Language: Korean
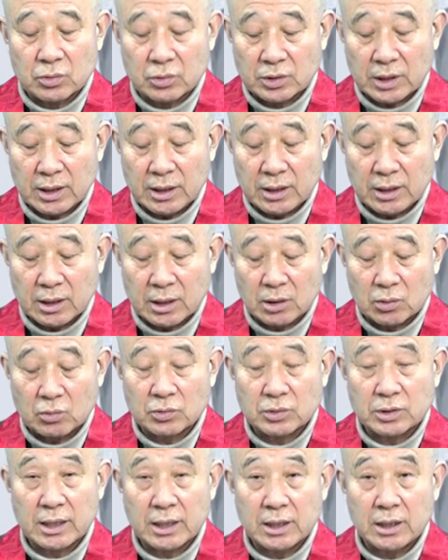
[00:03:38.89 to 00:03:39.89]
자이나교도
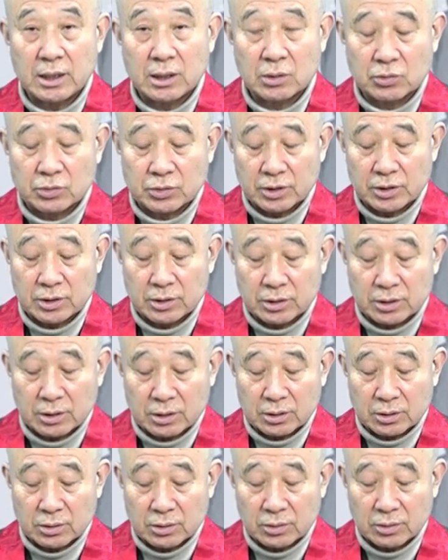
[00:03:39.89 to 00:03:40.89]
자이나교 승려들이
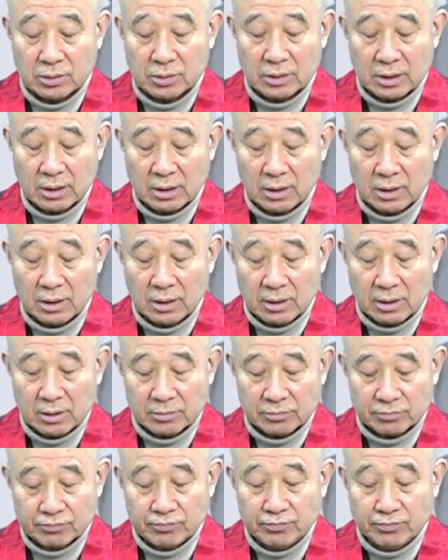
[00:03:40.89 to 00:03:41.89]
있거든요.
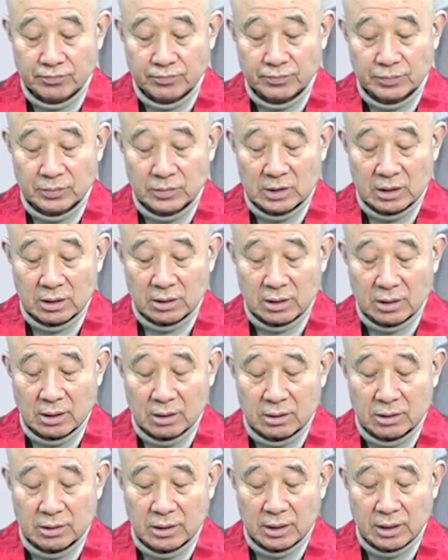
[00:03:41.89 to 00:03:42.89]
그러니까
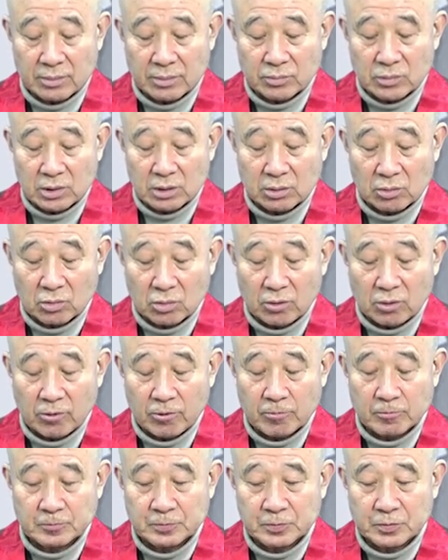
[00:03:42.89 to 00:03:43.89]
그
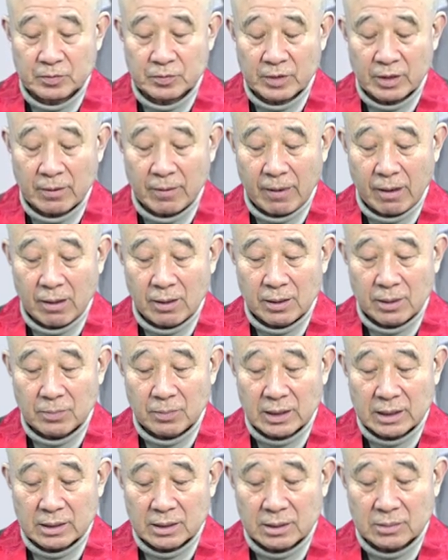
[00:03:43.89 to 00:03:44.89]
사람들도
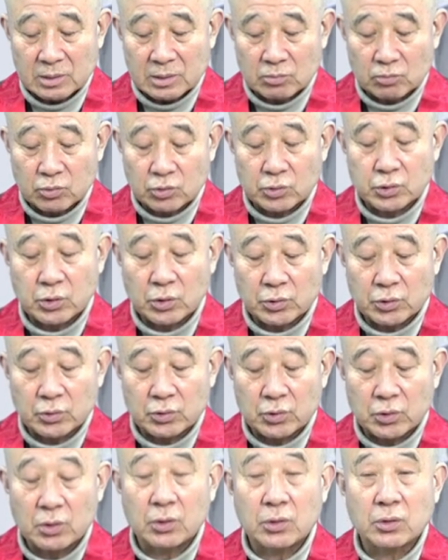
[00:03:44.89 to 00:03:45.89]
말하자면
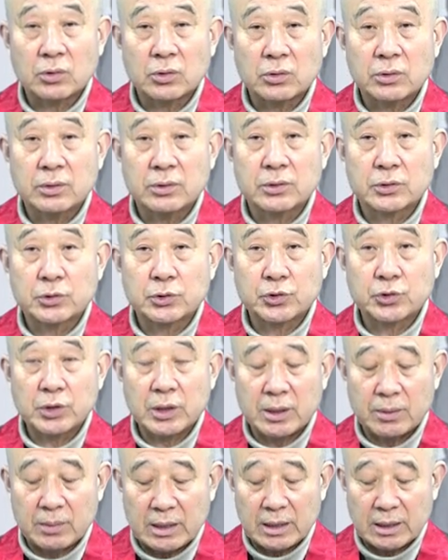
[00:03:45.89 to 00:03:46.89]
무소유로 어,
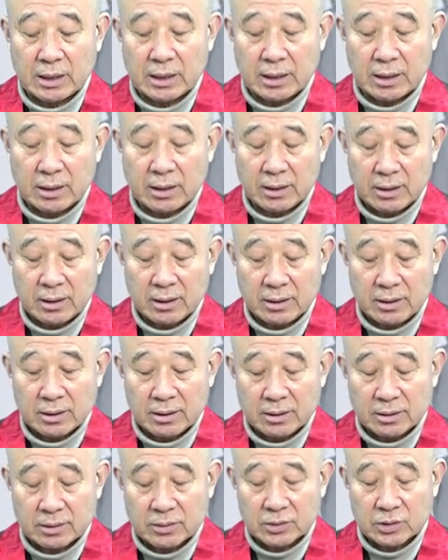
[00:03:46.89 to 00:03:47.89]
슈라마나
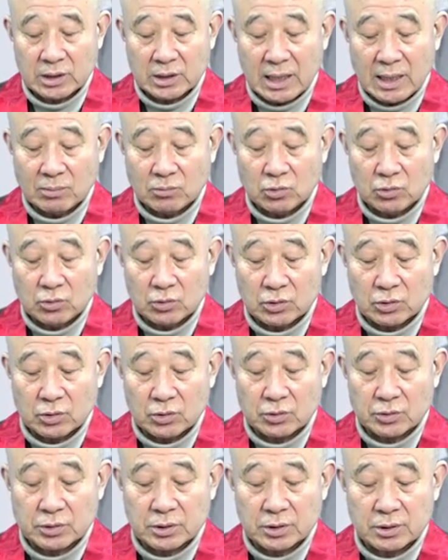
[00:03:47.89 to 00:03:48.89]
그
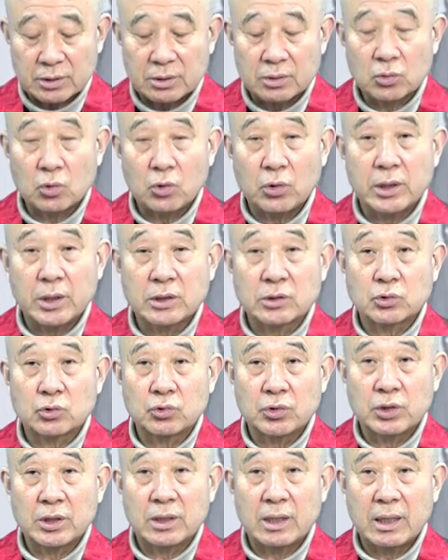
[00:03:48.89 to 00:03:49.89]
사문으로서
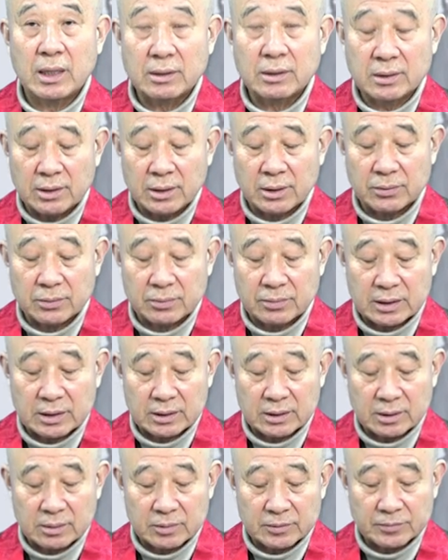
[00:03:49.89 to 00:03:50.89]
고행수대를 하는 거예요.
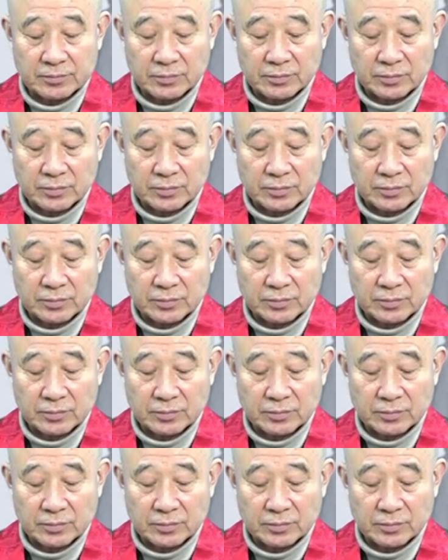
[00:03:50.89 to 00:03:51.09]
말하자면.